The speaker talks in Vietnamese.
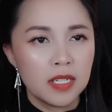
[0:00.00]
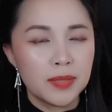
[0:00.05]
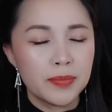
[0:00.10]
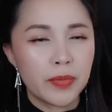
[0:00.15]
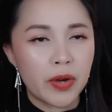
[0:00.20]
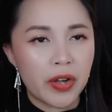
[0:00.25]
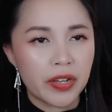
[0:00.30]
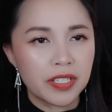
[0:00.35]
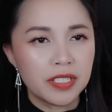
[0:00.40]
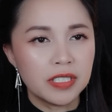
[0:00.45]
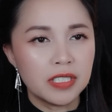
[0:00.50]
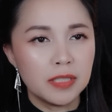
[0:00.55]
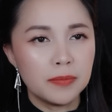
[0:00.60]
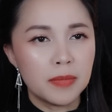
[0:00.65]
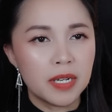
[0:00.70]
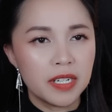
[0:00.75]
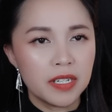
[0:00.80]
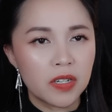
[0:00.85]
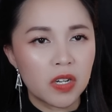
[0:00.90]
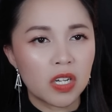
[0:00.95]
Mọi người
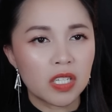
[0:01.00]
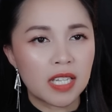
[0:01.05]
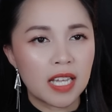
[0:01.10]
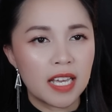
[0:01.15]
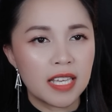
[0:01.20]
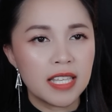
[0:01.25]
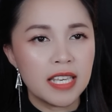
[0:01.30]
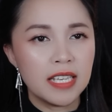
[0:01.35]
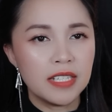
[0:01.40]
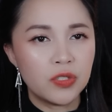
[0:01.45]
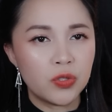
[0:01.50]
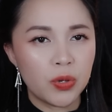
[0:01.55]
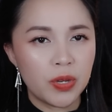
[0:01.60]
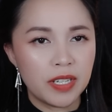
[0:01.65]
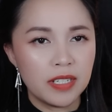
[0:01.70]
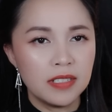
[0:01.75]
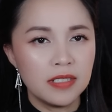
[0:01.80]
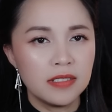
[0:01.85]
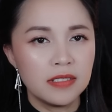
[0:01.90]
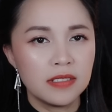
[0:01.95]
mới có thể di
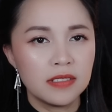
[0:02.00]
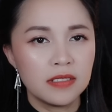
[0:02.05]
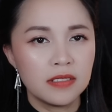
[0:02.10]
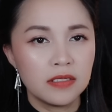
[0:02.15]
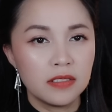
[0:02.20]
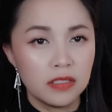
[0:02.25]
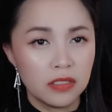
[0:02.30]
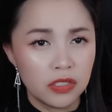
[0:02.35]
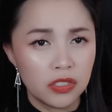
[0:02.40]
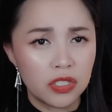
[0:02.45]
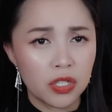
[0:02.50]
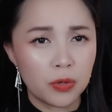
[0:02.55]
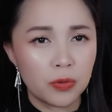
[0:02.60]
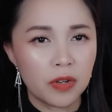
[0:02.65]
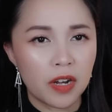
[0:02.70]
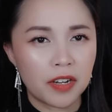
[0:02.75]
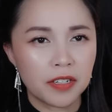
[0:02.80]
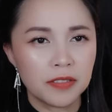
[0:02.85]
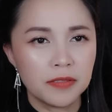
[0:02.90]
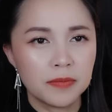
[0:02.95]
chuyển. Châu
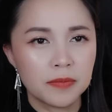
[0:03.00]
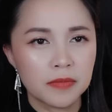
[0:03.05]
nói.